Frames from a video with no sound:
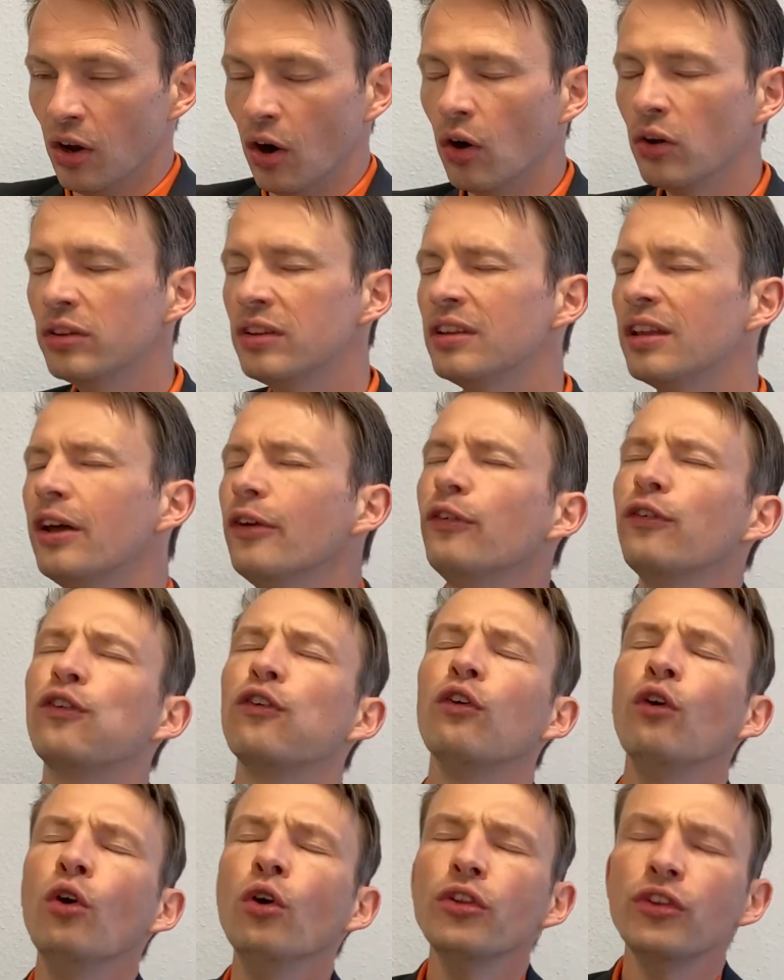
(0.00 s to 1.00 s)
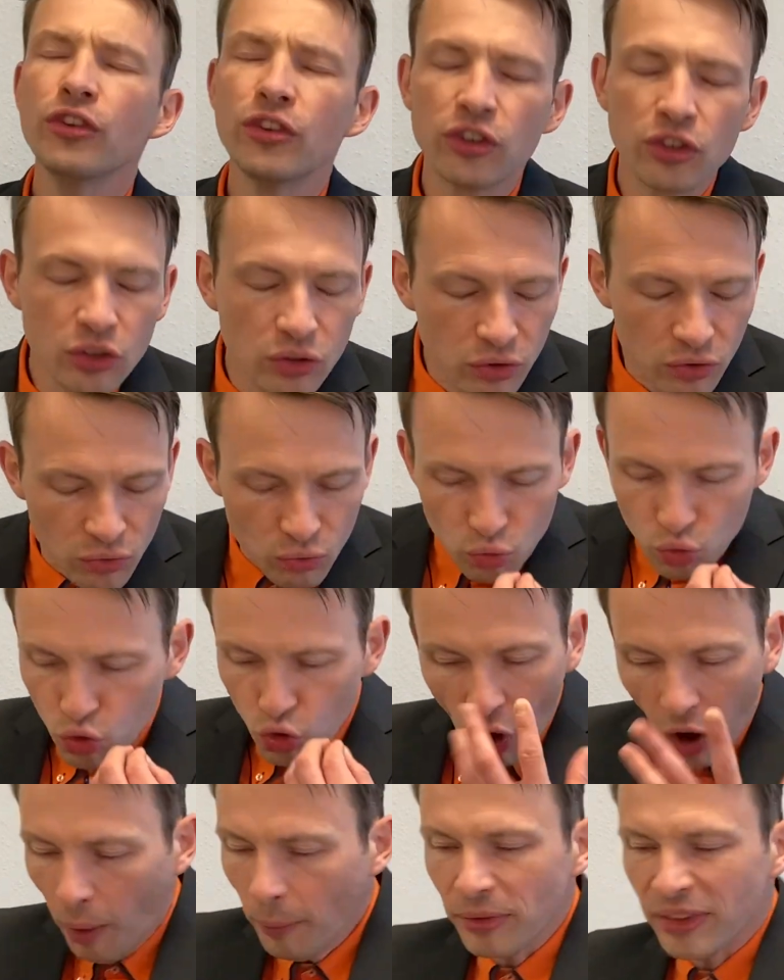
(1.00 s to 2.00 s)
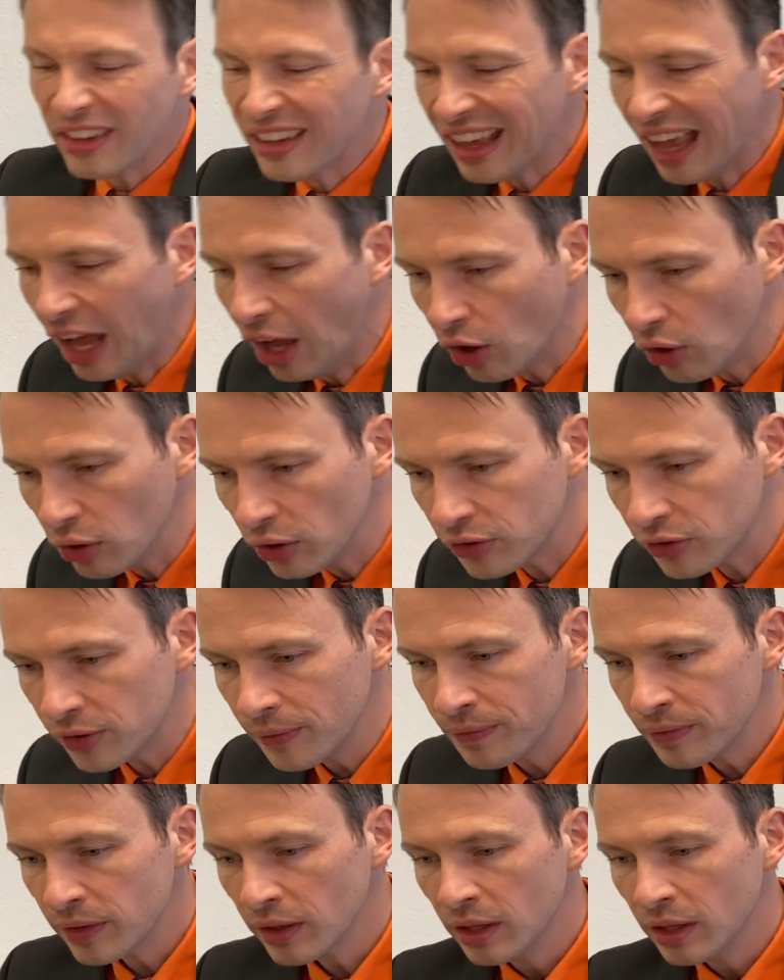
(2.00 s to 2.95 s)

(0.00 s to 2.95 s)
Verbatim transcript: und dieser Frust kommt raus,